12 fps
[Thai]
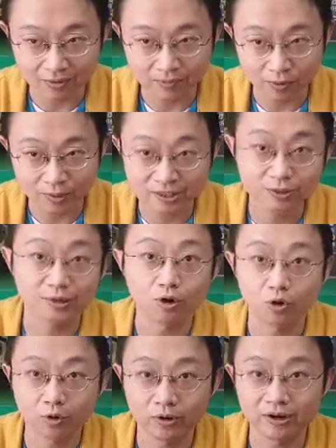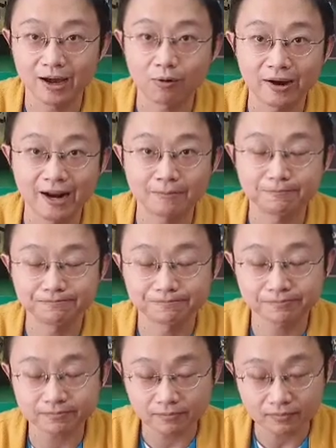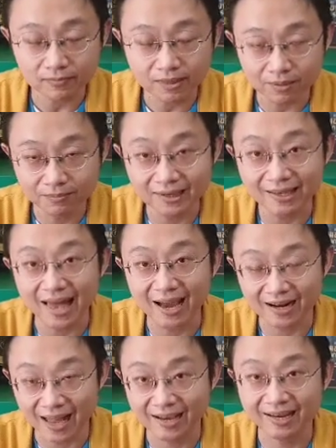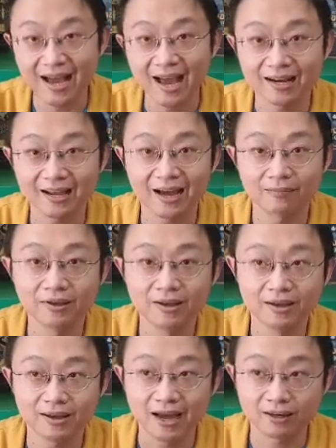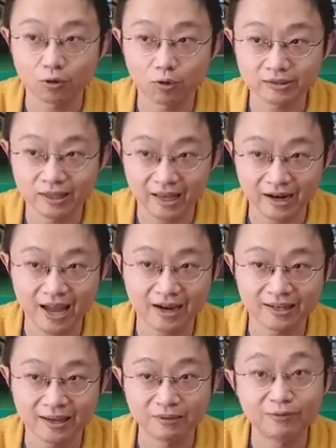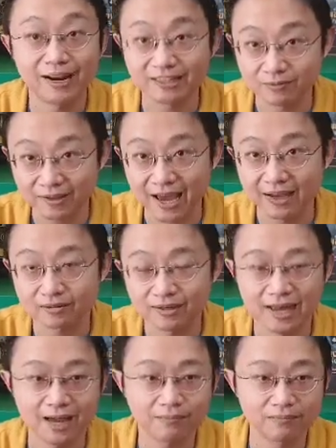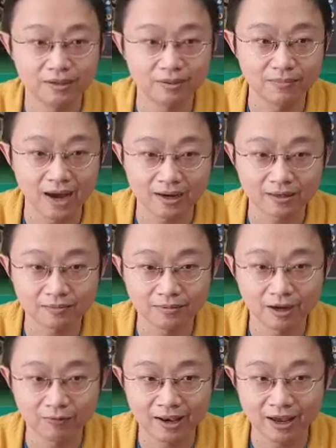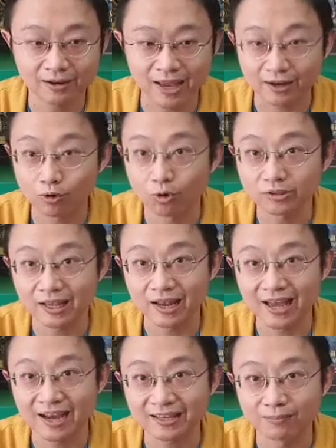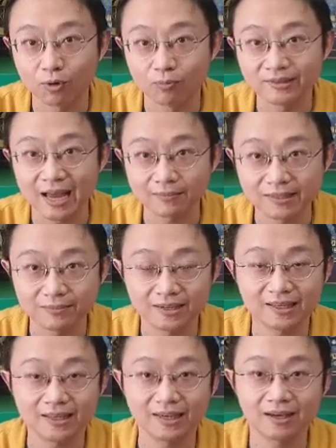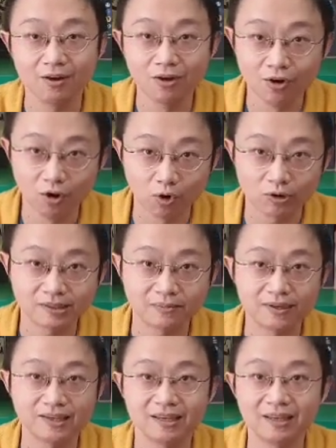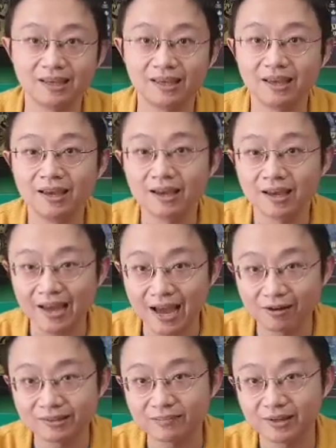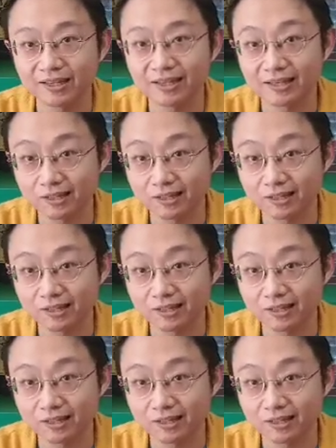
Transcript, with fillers: เพราะว่าชีวิตของคนเราครับมีหลากหลายด้านครับ การโค้ชแต่ละครั้งเนี่ยมีเวลาจำกัดนะครับ มีบางเวลาการโค้ชแต่ละครั้งอย่างผม 30นาที 60นาที90นาที